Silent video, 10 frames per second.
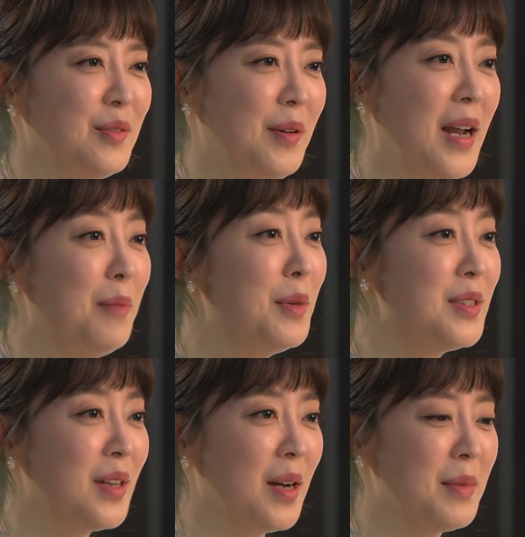원래 한 번
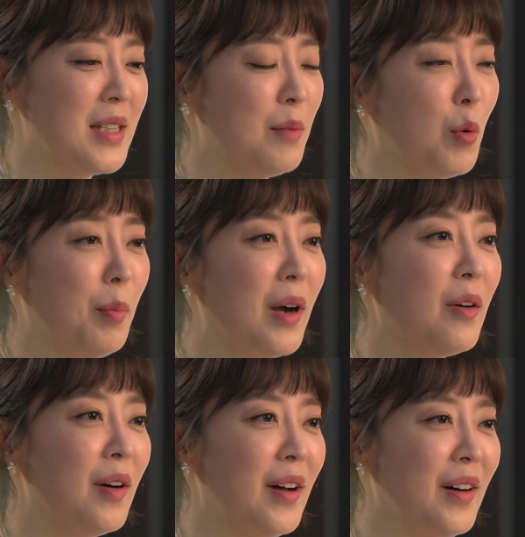정하면 잘 못
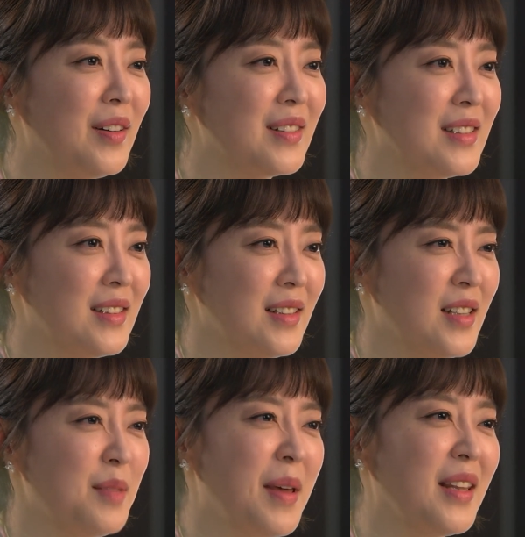바꿔요.
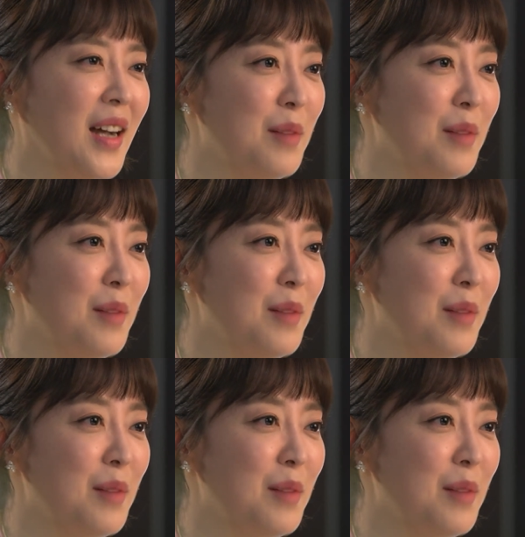그래서 맨날